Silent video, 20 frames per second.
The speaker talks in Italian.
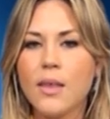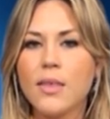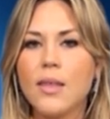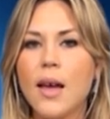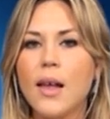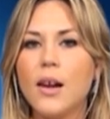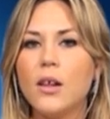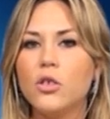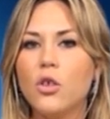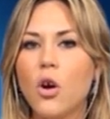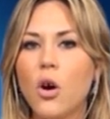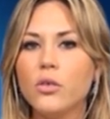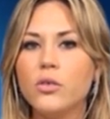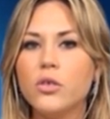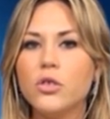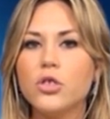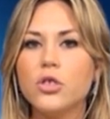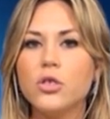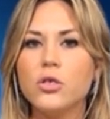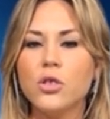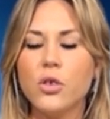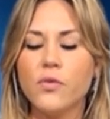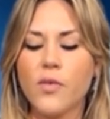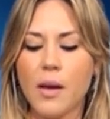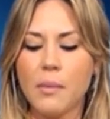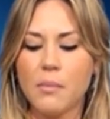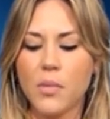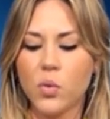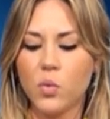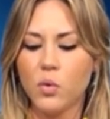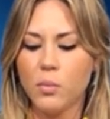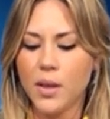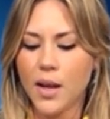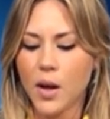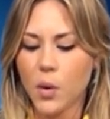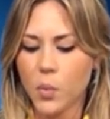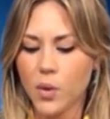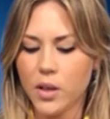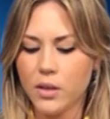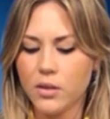del 12 novembre
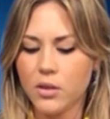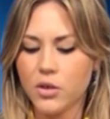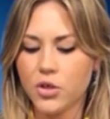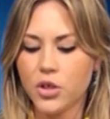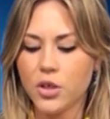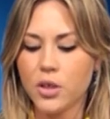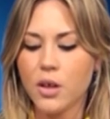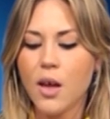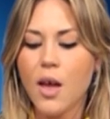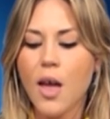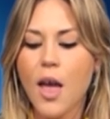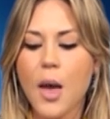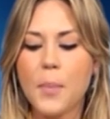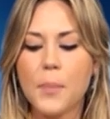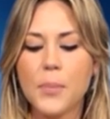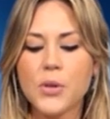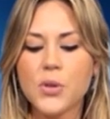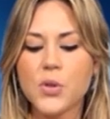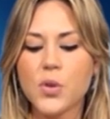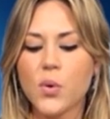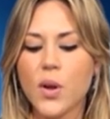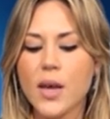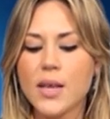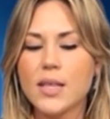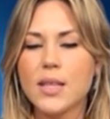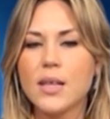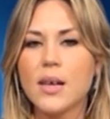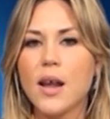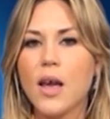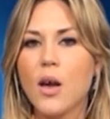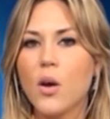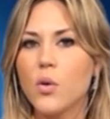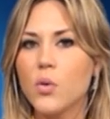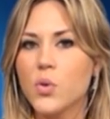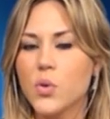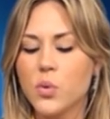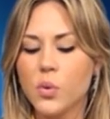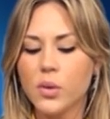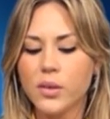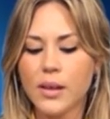2015 e possono essere
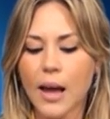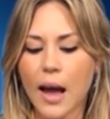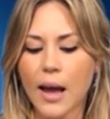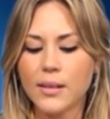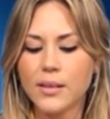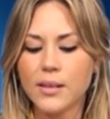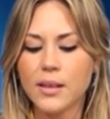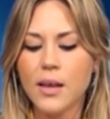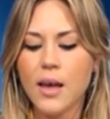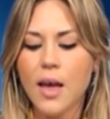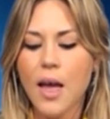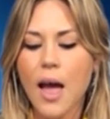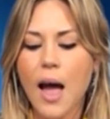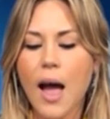consultati